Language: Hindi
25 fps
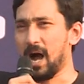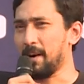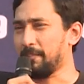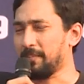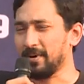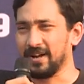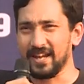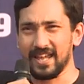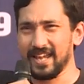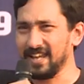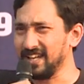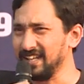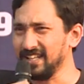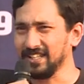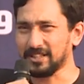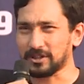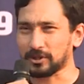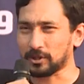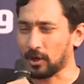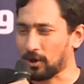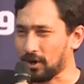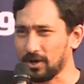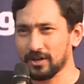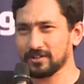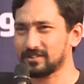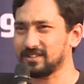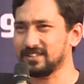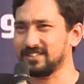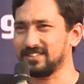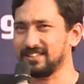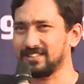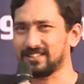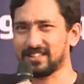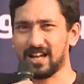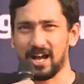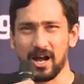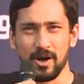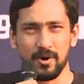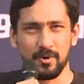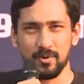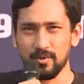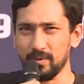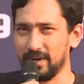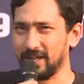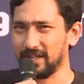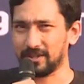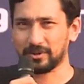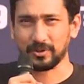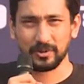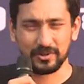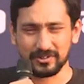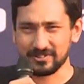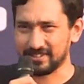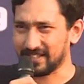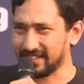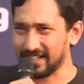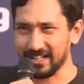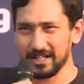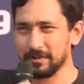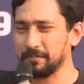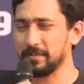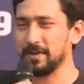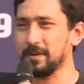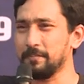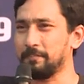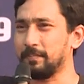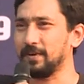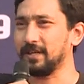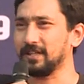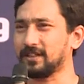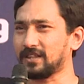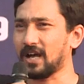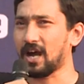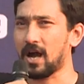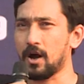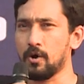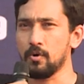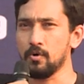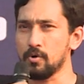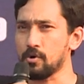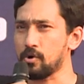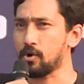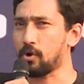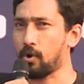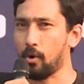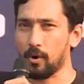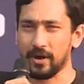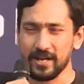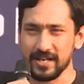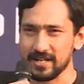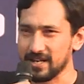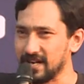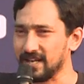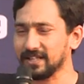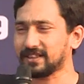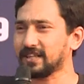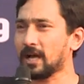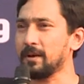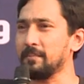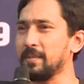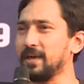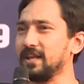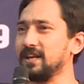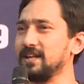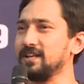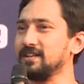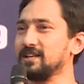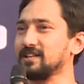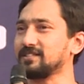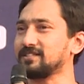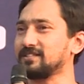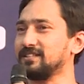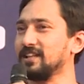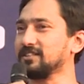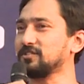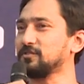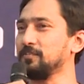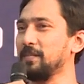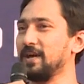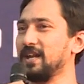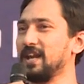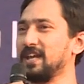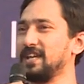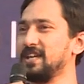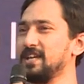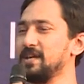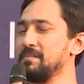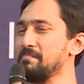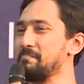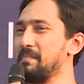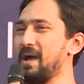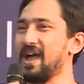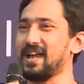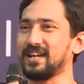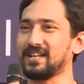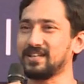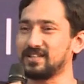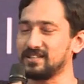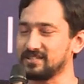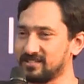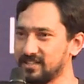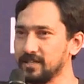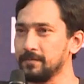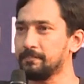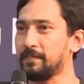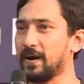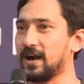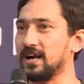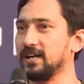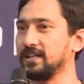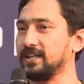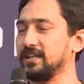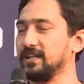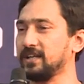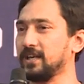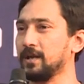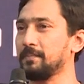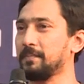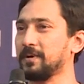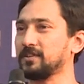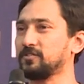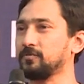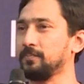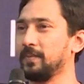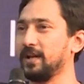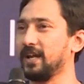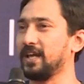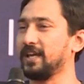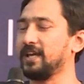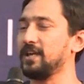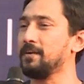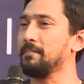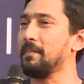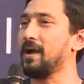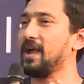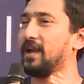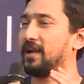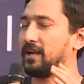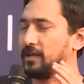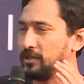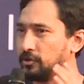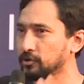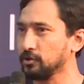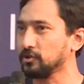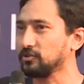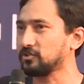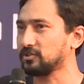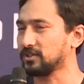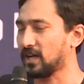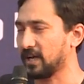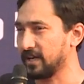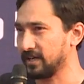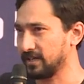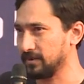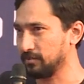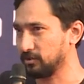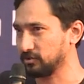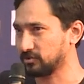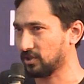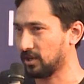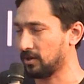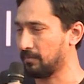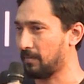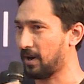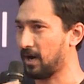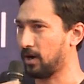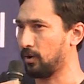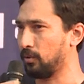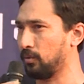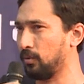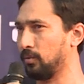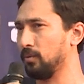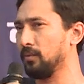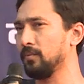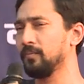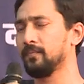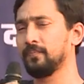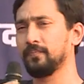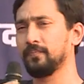अपने ही तौर से जीता हूँ एक दो सिगरेट भी पीता हूँ कोई नेता मेरी नस नस में नहीं मैं किसी पार्टी के बस में नहीं मैं हिंदुस्तानी मुसलमान हूँ